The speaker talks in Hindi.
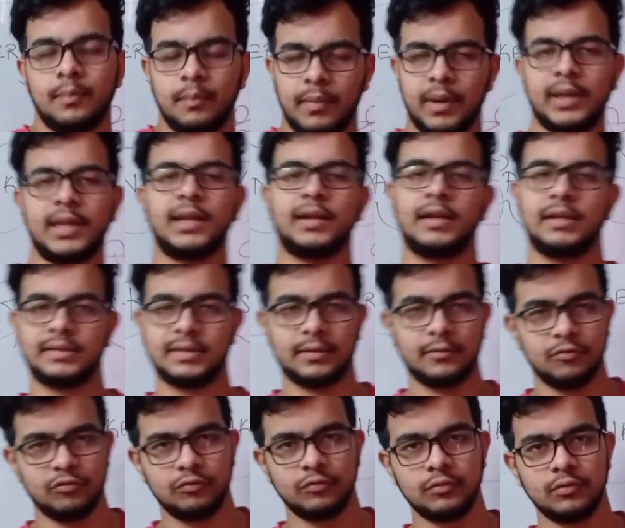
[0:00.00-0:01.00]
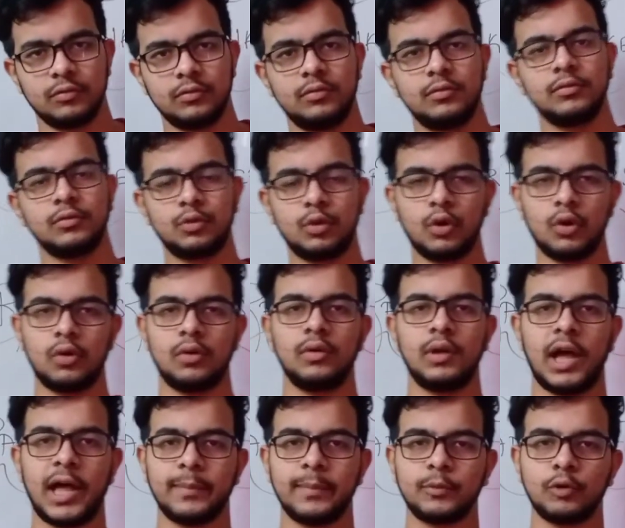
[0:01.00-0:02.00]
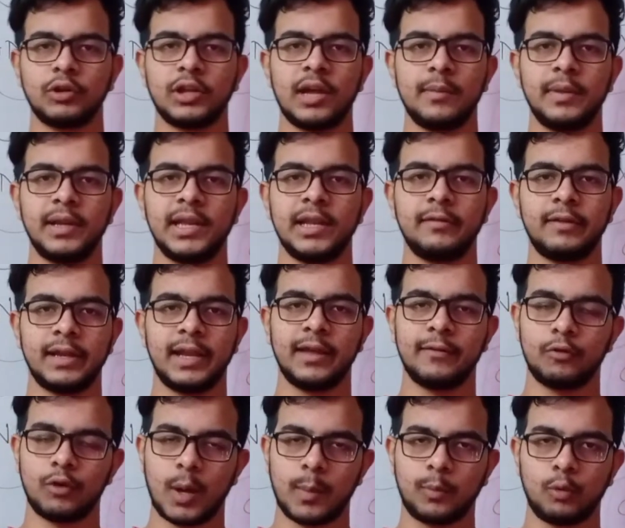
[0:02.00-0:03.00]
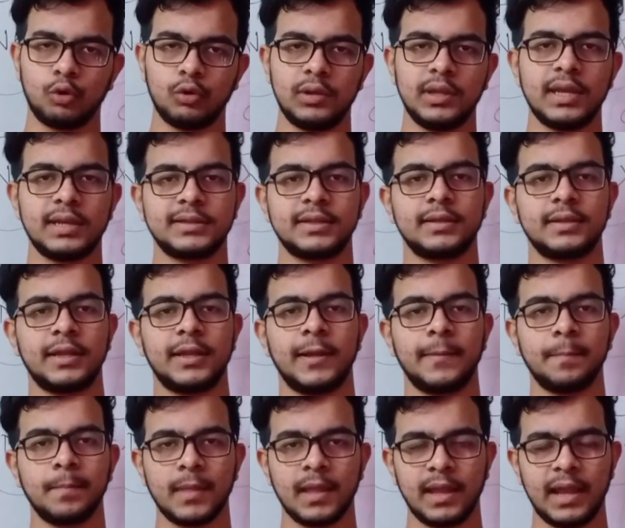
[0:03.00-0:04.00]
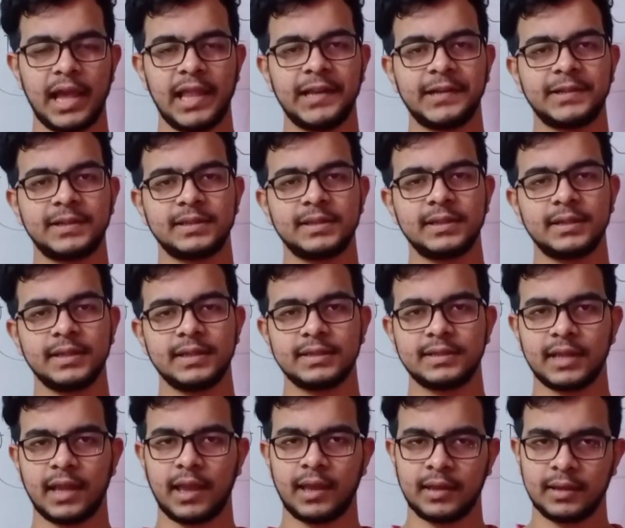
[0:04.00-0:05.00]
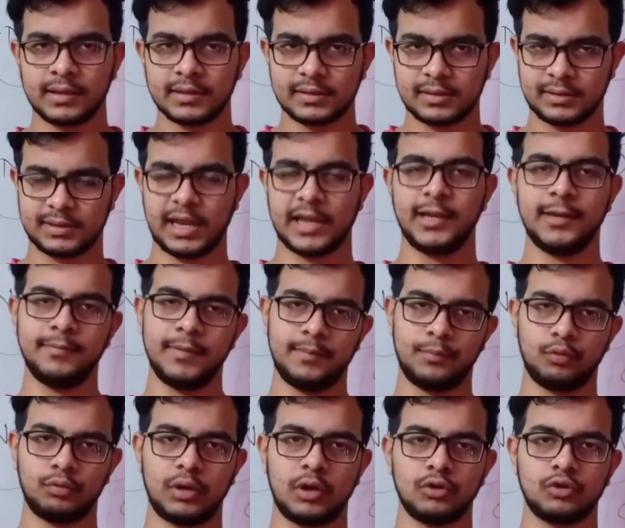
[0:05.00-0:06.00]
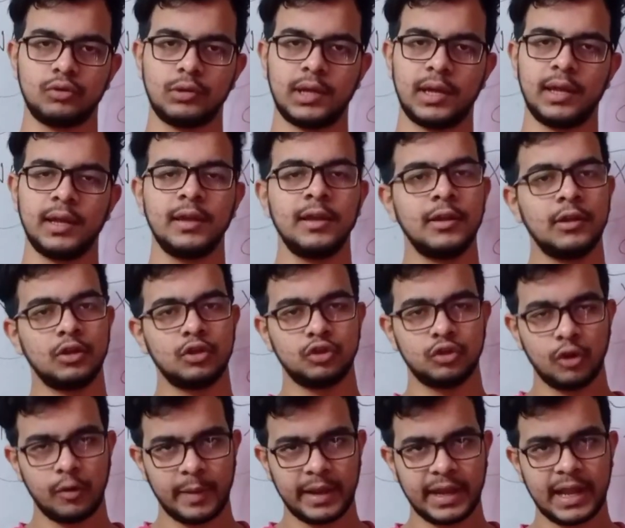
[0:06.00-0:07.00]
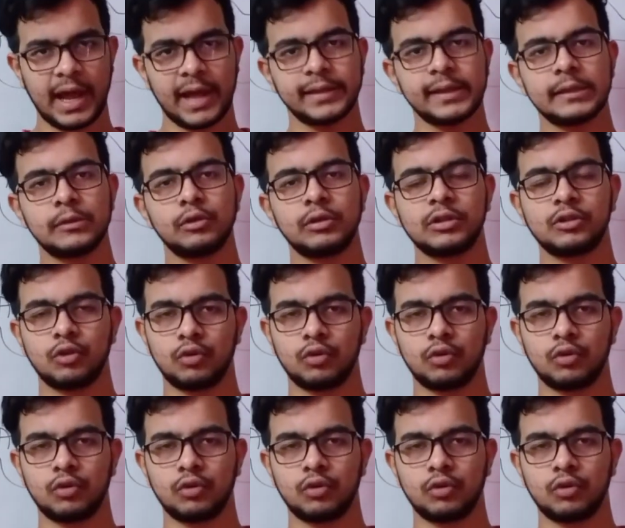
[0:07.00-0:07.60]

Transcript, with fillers: मेंटर कर सकूँ तो आपको क्या मिलने वाला है वो आप खुद देख सकते हैं इलेक्ट्रिसिटी इस, इस चैनल पे पूरा हो चुका है जो मैंने आधा दूरी